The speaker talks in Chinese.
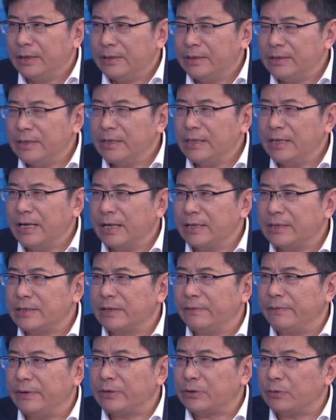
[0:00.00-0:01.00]
应该
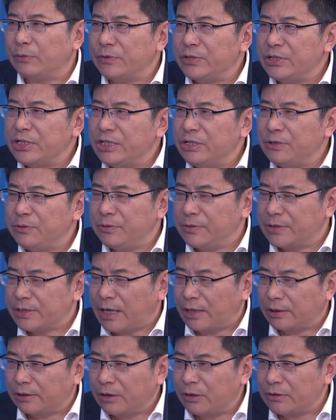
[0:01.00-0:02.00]
成为从戏剧
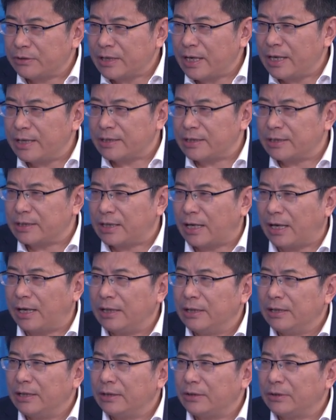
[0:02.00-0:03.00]
场到菜市场
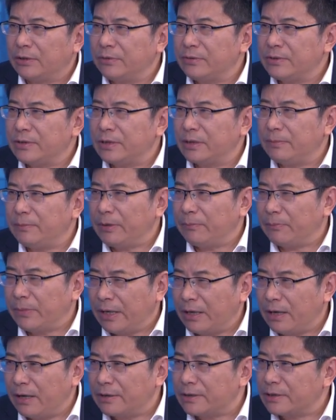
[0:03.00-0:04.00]
都是人民
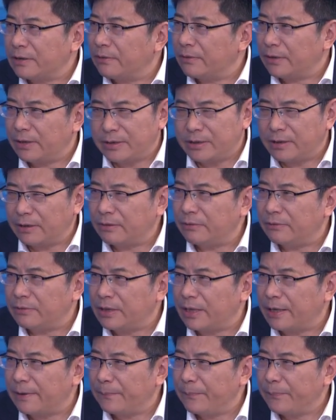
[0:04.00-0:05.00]
美好生活的新空
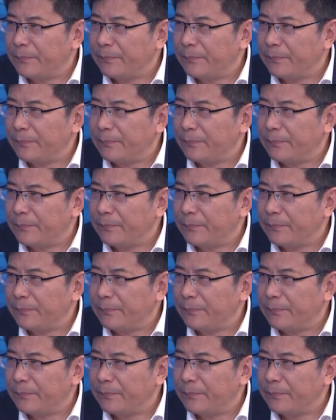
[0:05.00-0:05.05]
间。